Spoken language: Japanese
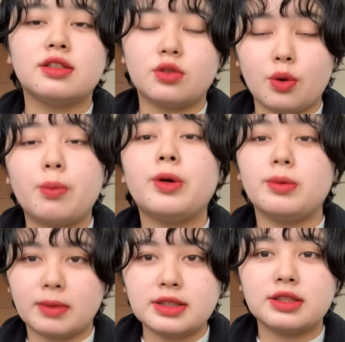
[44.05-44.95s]
と思い
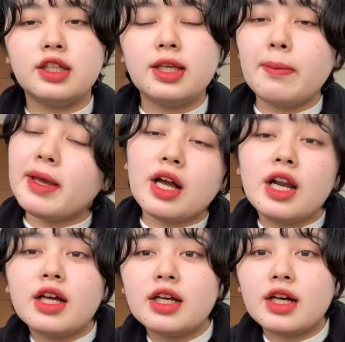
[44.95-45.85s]
ます
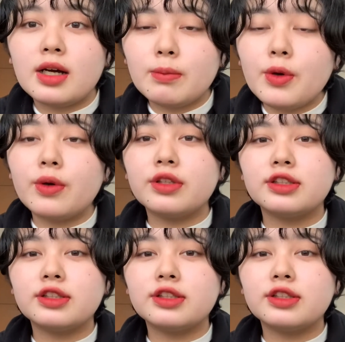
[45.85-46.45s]
イエベカラーも